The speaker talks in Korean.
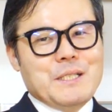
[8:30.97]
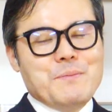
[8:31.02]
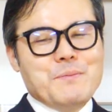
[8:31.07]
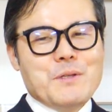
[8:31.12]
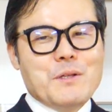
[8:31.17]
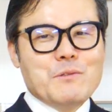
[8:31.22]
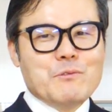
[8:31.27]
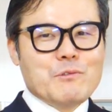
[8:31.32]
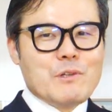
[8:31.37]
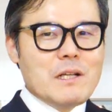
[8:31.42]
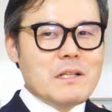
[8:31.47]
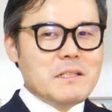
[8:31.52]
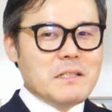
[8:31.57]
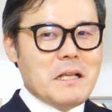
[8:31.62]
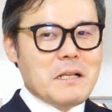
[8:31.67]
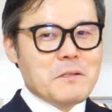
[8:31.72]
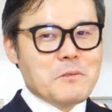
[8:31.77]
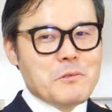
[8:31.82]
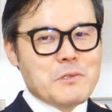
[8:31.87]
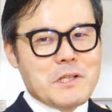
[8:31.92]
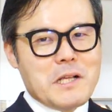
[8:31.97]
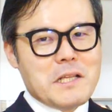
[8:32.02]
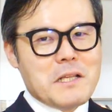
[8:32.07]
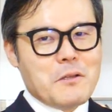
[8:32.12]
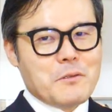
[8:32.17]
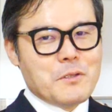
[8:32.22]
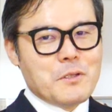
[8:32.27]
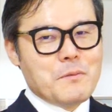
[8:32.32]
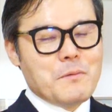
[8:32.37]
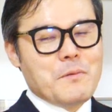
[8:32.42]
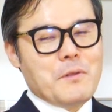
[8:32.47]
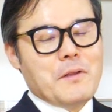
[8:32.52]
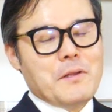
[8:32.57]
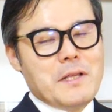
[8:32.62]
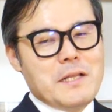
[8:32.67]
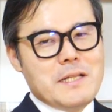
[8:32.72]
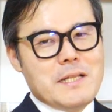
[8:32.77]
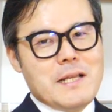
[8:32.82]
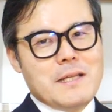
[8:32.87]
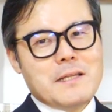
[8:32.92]
심지어 누가 이게 솔직하게 어떤
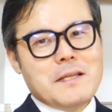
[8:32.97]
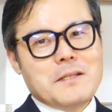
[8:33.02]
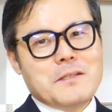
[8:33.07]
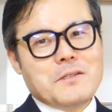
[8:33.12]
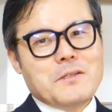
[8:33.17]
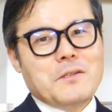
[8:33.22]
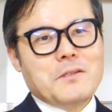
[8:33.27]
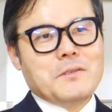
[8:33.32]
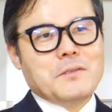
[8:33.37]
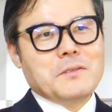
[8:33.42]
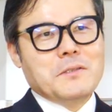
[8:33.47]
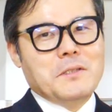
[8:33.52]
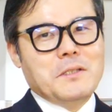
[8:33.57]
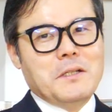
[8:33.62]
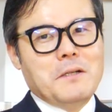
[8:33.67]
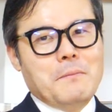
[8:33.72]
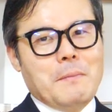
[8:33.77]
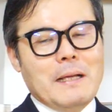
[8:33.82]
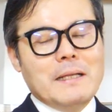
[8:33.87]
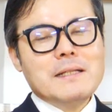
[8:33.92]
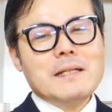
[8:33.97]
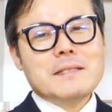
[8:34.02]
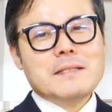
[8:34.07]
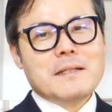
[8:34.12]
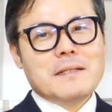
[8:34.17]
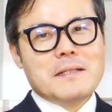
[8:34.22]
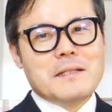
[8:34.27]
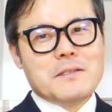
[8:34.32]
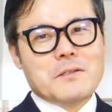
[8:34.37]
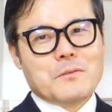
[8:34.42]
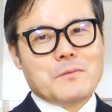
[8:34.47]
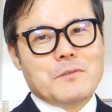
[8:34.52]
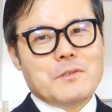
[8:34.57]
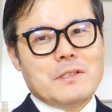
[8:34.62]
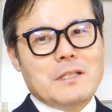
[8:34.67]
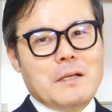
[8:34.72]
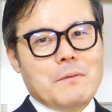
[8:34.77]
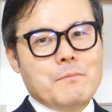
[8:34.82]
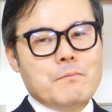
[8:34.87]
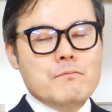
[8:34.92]
연예인이 얘기했죠. 어, 마이너스가 된 적도
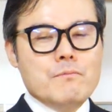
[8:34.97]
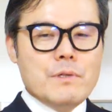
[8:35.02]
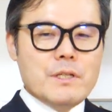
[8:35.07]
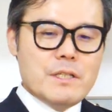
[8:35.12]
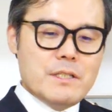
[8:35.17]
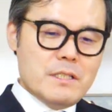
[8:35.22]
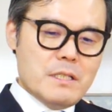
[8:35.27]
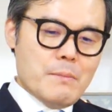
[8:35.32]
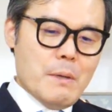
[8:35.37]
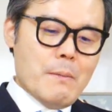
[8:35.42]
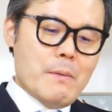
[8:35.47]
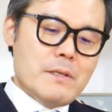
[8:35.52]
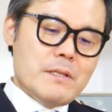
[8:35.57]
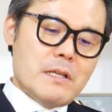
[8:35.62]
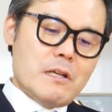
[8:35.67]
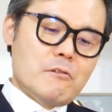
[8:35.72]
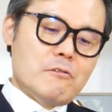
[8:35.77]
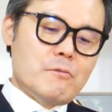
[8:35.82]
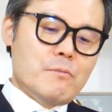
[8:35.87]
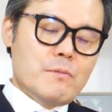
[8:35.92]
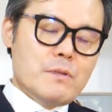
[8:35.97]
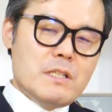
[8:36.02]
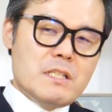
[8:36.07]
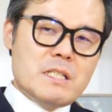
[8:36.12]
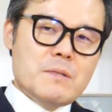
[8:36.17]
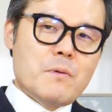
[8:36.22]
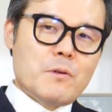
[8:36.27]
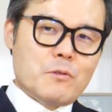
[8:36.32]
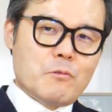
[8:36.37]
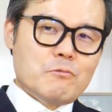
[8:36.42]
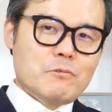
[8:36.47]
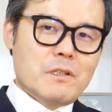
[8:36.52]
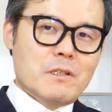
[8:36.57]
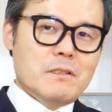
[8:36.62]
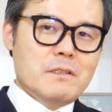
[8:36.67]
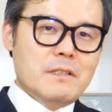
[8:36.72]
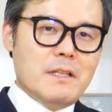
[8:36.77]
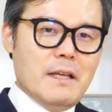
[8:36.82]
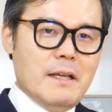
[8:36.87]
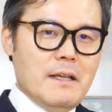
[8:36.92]
있다. 분명히 이제 매매 차익으로 보면 20억 정도
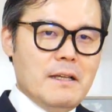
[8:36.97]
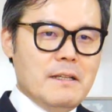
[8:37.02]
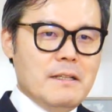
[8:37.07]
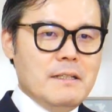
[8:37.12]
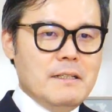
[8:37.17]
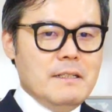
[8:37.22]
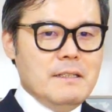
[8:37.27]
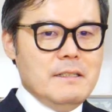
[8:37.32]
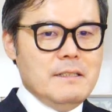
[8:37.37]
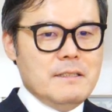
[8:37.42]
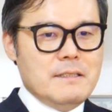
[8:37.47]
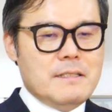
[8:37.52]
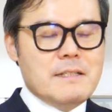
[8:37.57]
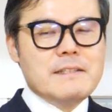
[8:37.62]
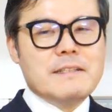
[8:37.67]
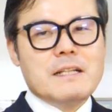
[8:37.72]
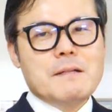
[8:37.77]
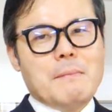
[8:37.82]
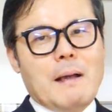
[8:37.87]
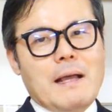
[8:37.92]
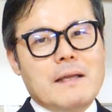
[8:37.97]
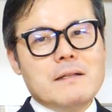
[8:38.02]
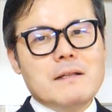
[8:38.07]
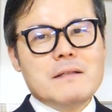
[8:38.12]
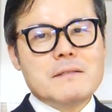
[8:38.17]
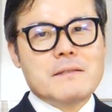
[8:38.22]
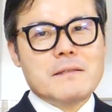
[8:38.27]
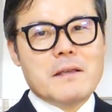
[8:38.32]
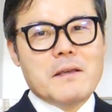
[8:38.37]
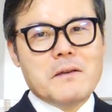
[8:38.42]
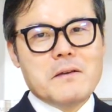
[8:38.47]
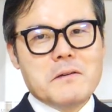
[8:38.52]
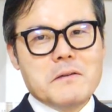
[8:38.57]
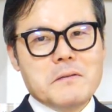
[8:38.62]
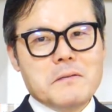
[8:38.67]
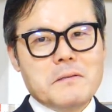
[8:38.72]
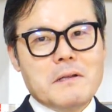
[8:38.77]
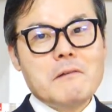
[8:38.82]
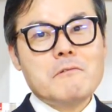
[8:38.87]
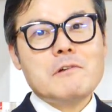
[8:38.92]
되는데 실제는
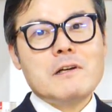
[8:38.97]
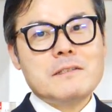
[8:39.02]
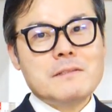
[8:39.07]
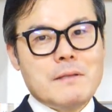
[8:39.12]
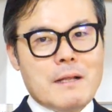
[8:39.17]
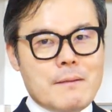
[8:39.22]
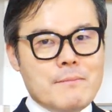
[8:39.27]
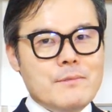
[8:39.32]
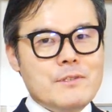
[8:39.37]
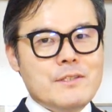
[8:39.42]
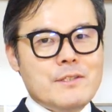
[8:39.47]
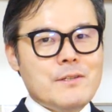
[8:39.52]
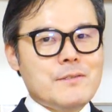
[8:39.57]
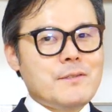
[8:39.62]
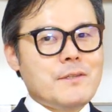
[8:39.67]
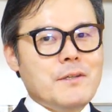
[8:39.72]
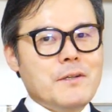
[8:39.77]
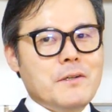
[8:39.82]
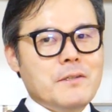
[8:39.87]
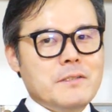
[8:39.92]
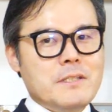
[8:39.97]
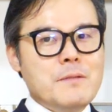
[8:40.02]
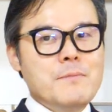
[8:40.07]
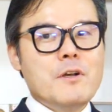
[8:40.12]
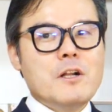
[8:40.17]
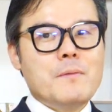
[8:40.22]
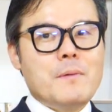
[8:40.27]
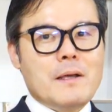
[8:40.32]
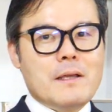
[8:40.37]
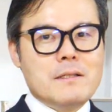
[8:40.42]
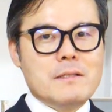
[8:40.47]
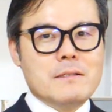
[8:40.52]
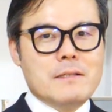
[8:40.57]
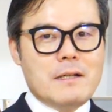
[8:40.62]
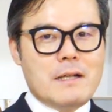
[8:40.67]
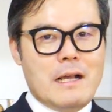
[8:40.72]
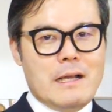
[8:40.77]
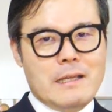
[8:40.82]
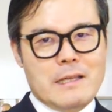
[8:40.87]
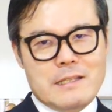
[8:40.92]
마이너스예요. 라고 한 사람도 있었어요. 실명을 밝히진
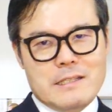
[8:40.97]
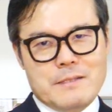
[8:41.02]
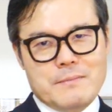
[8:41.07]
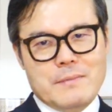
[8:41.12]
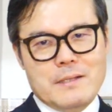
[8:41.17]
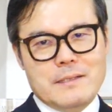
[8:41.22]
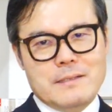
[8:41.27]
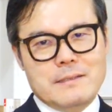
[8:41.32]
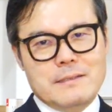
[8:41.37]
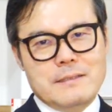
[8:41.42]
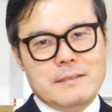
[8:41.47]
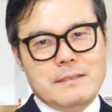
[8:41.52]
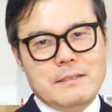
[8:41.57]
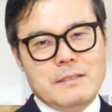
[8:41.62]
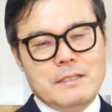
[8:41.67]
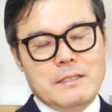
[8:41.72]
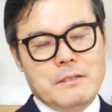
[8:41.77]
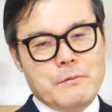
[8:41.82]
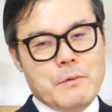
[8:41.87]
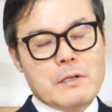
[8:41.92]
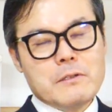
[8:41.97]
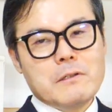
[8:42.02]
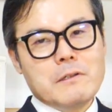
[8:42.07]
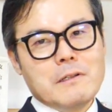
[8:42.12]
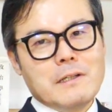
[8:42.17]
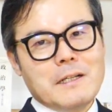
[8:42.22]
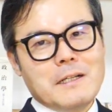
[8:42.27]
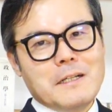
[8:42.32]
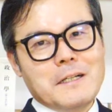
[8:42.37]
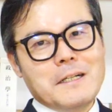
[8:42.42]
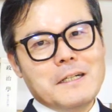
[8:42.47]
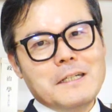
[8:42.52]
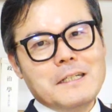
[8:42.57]
제가 않겠지만. 왜 그럴까요?